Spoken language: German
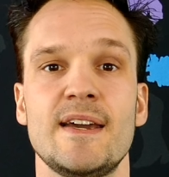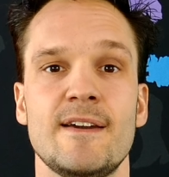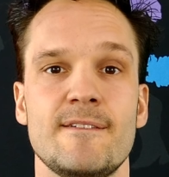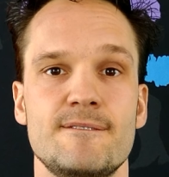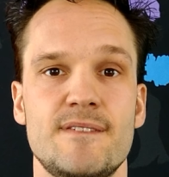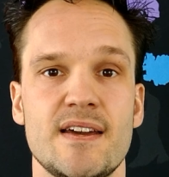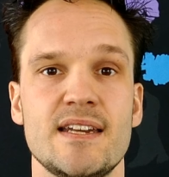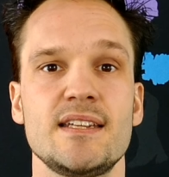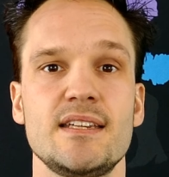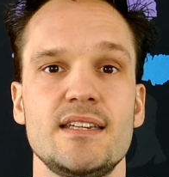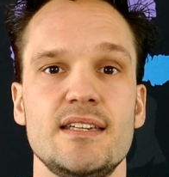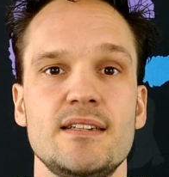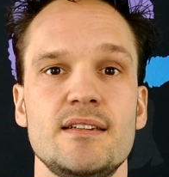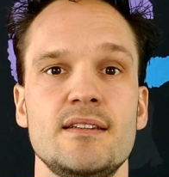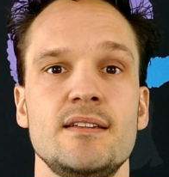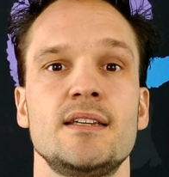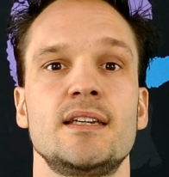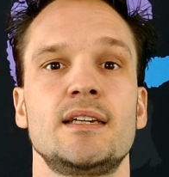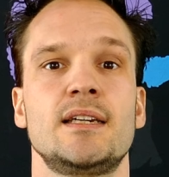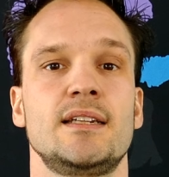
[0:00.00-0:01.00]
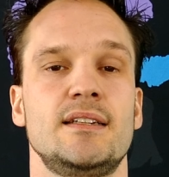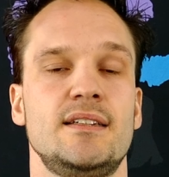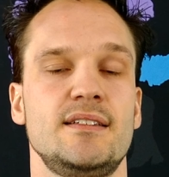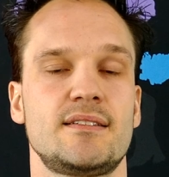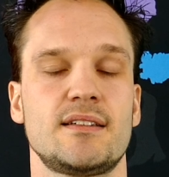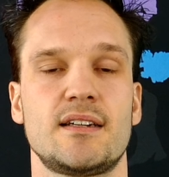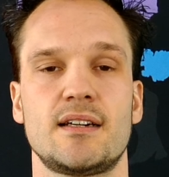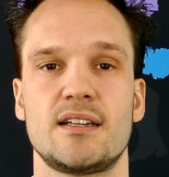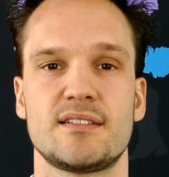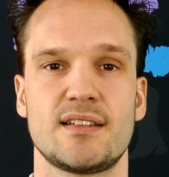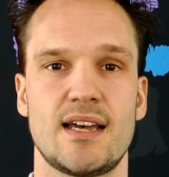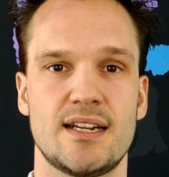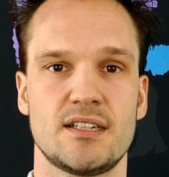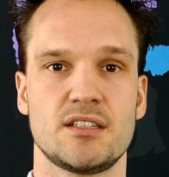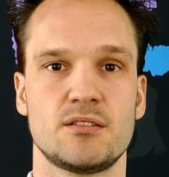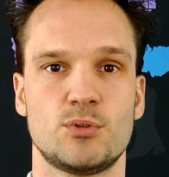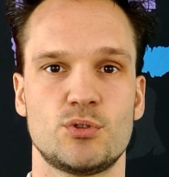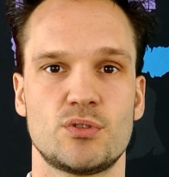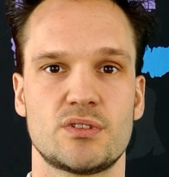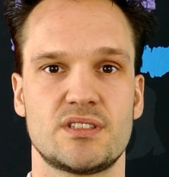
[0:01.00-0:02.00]
wenn Ihnen dieses
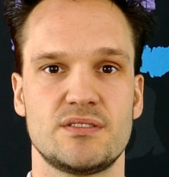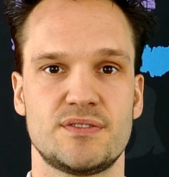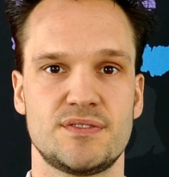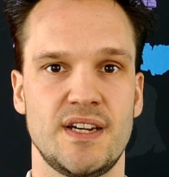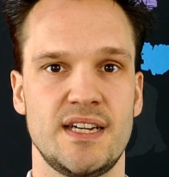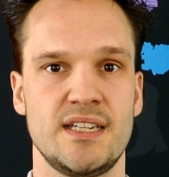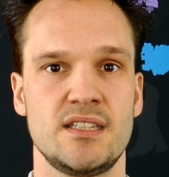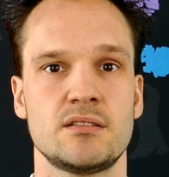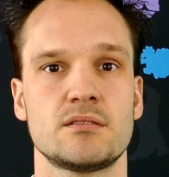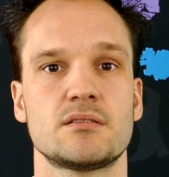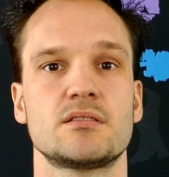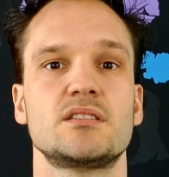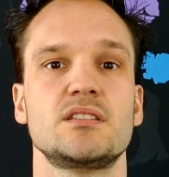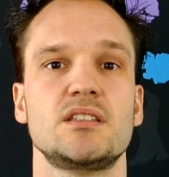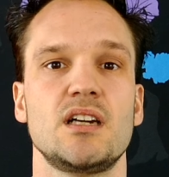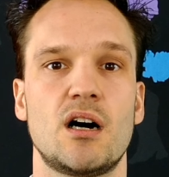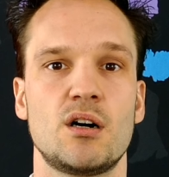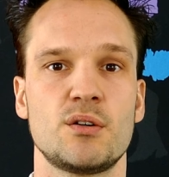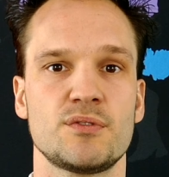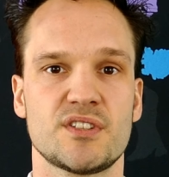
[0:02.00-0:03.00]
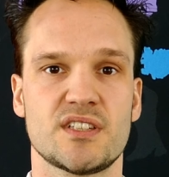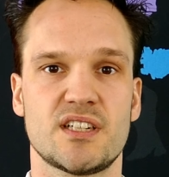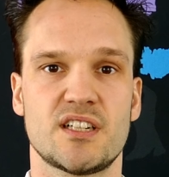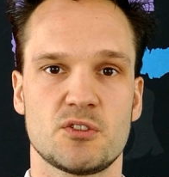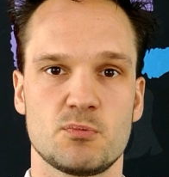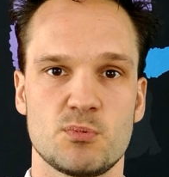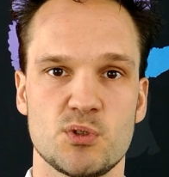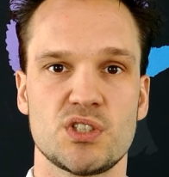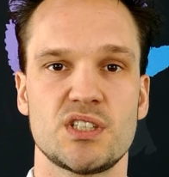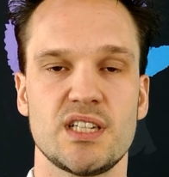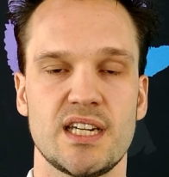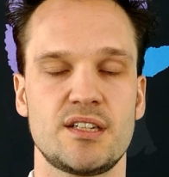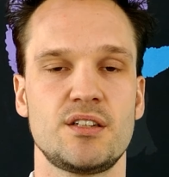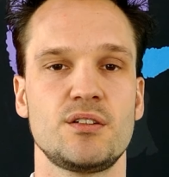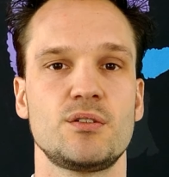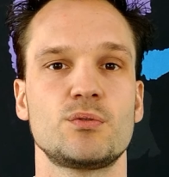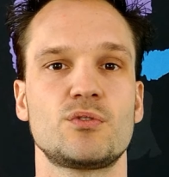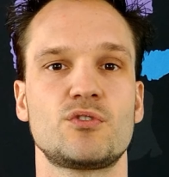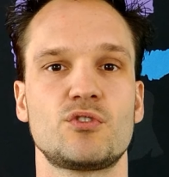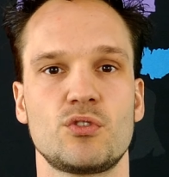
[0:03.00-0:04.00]
Angebot gefällt und Sie die
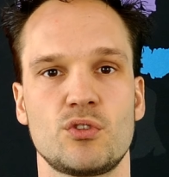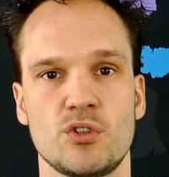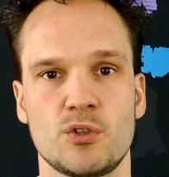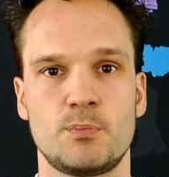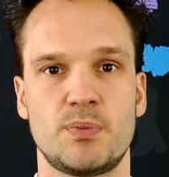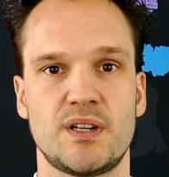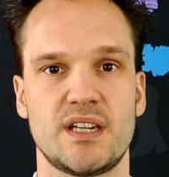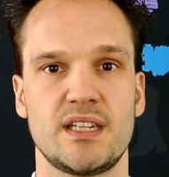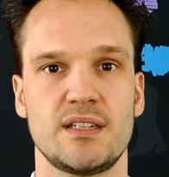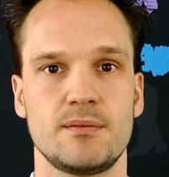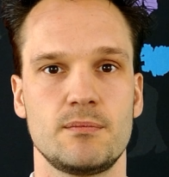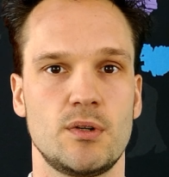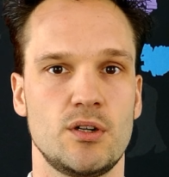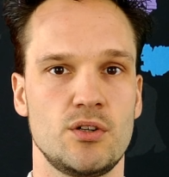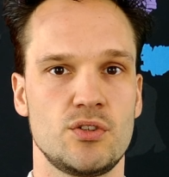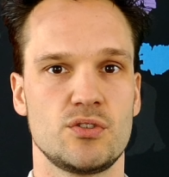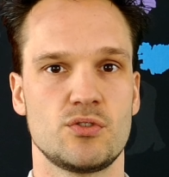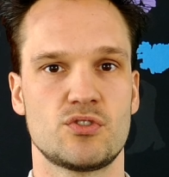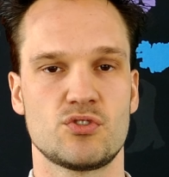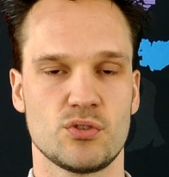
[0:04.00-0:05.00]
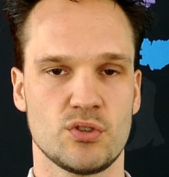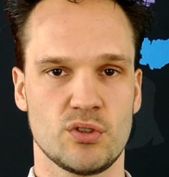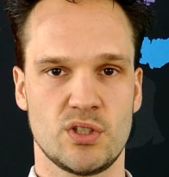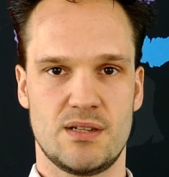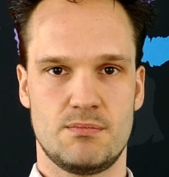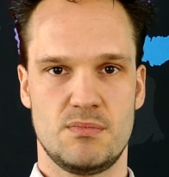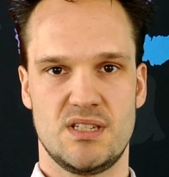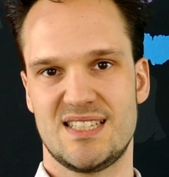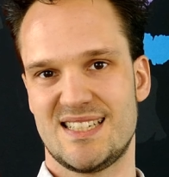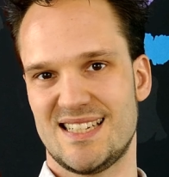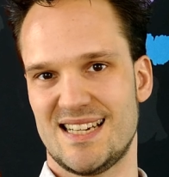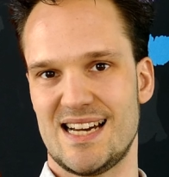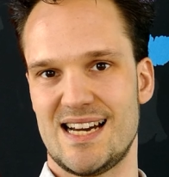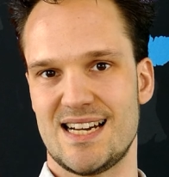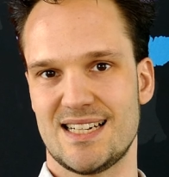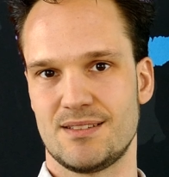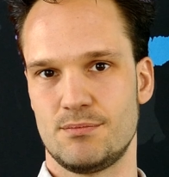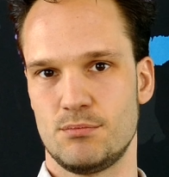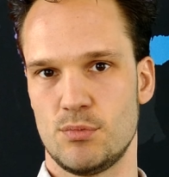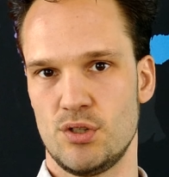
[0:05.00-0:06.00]
Auftragsbestätigung zurückbringen möchten, zurück an mich
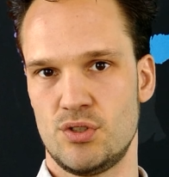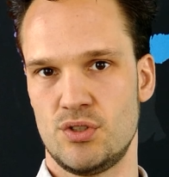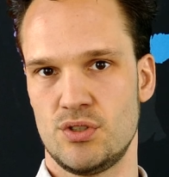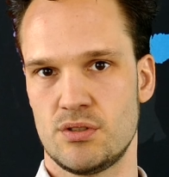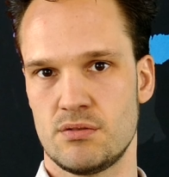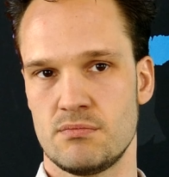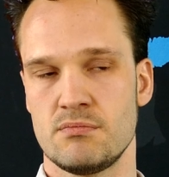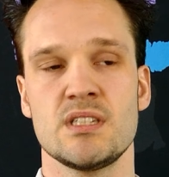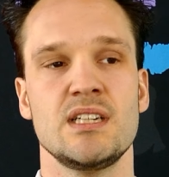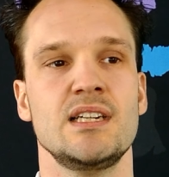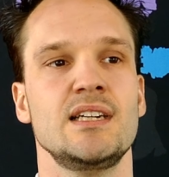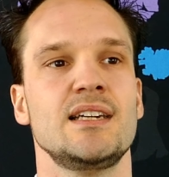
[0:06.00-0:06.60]
tragen möchten,